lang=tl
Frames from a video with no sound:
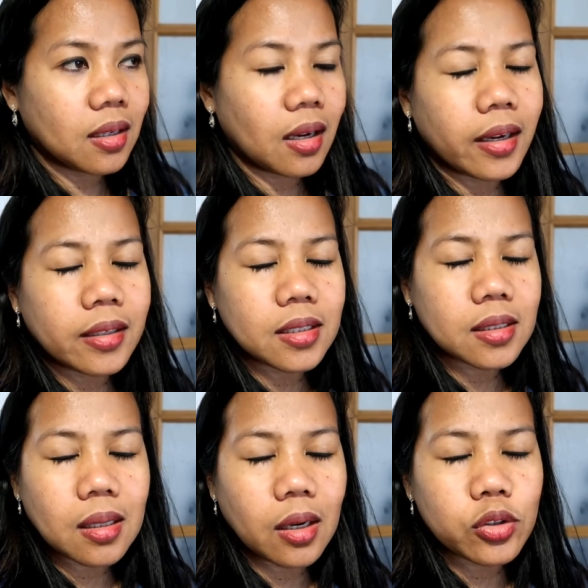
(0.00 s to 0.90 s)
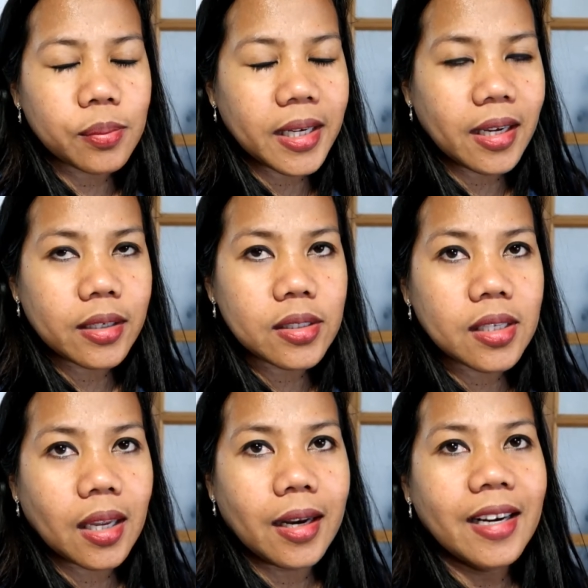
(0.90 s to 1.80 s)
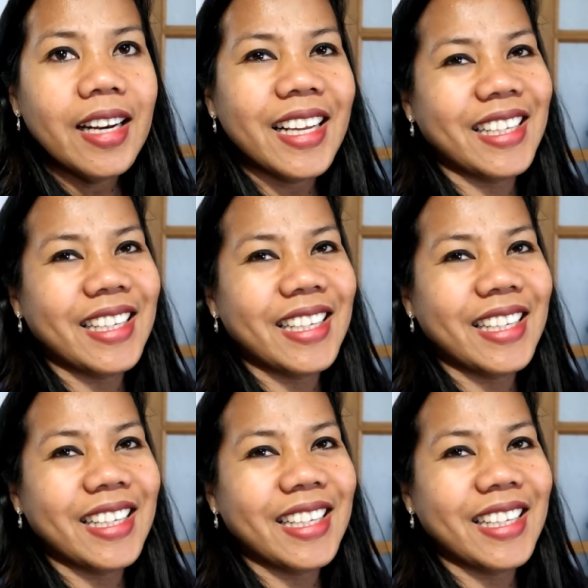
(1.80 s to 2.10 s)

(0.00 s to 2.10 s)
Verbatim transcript: I just close my eyes and